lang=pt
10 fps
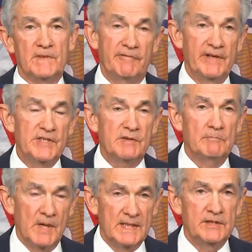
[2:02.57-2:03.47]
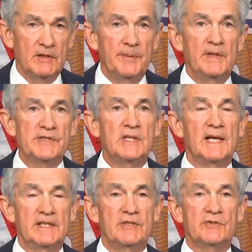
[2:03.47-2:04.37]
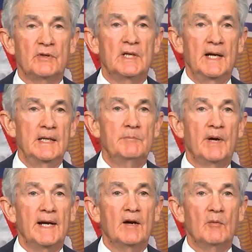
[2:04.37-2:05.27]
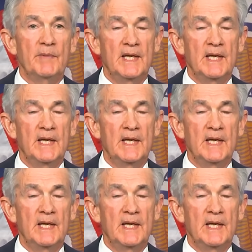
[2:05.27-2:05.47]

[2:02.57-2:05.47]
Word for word: que de alguma maneira faz menção ao conteúdo daquela